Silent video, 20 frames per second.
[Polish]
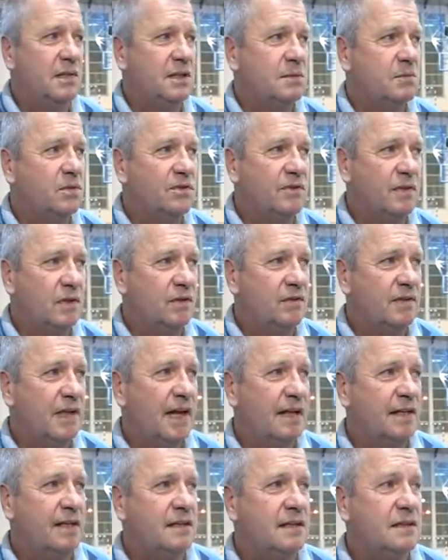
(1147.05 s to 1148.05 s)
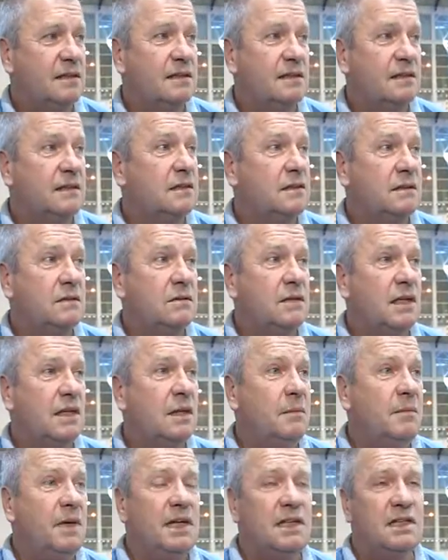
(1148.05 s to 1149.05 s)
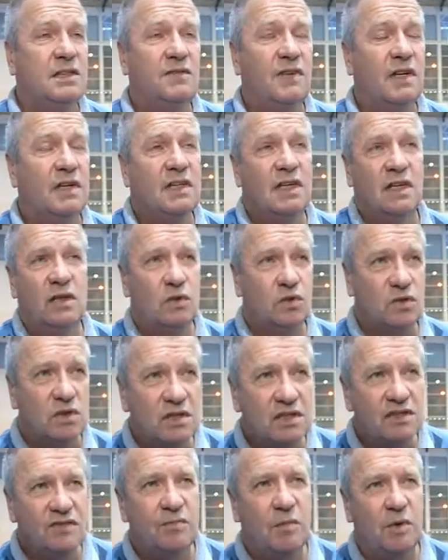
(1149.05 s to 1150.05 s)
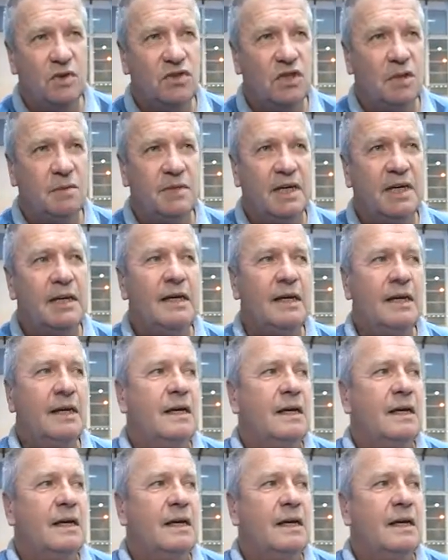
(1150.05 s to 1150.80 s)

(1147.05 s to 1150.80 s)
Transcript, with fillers: mecz był wyrównany i tutaj nie ma jakiejś wielkiej różnicy w poziomie.